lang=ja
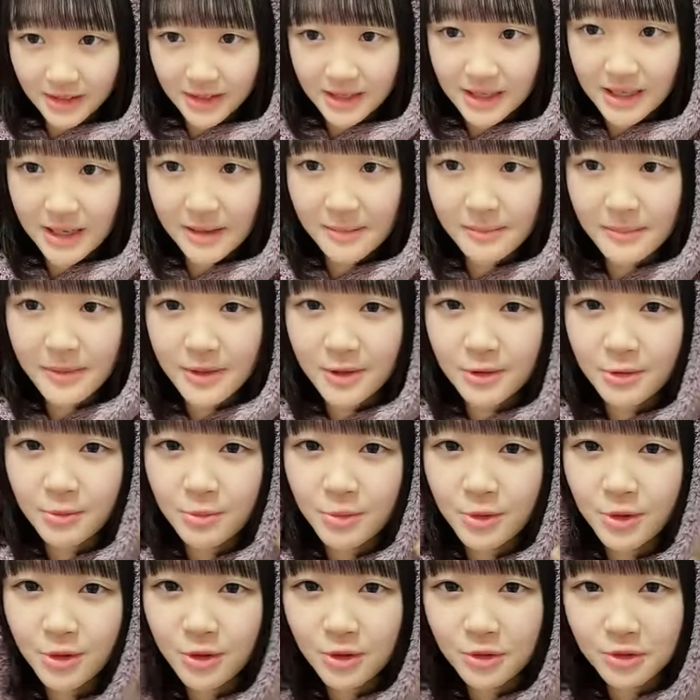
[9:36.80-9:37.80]
顔面を
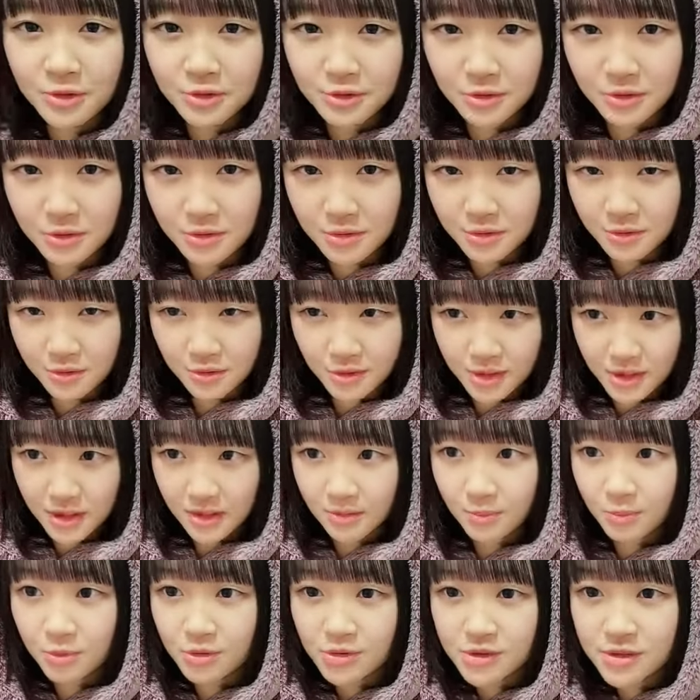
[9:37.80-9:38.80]
盛ろうとこの
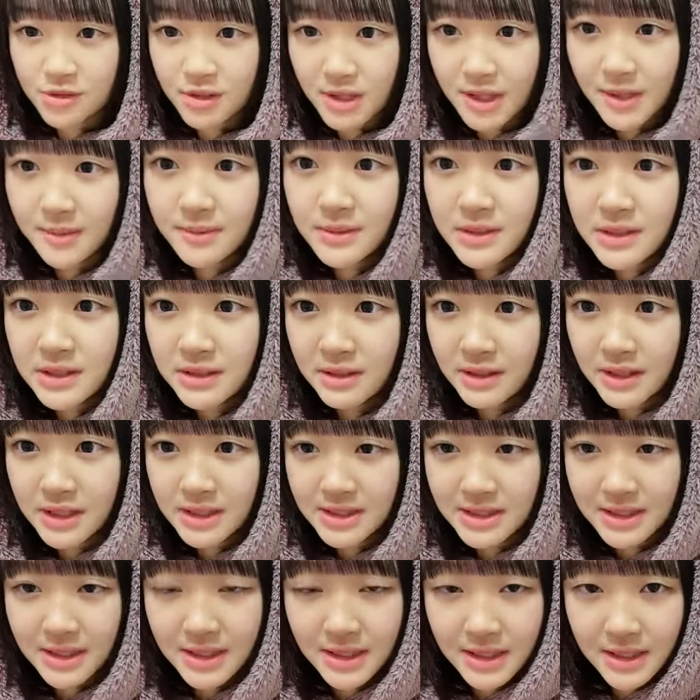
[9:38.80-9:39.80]
帽子をかぶってるわけ
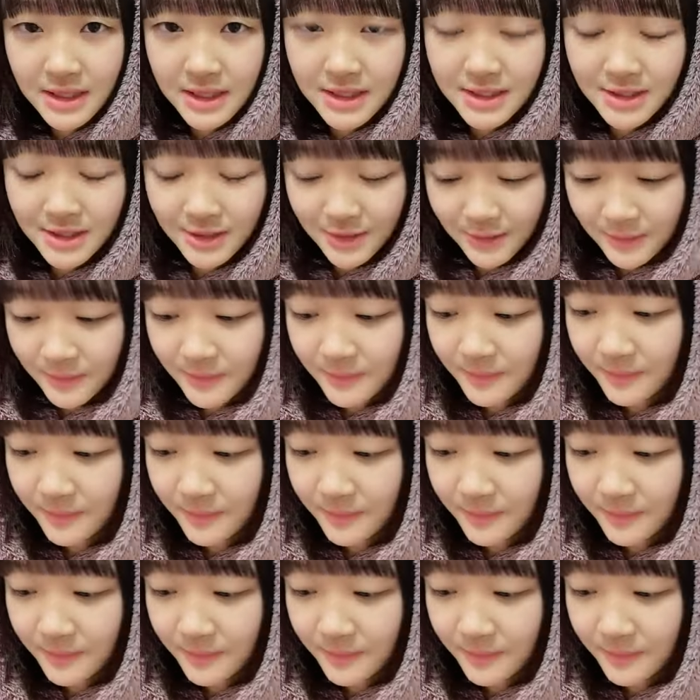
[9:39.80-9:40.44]
じゃないんですよ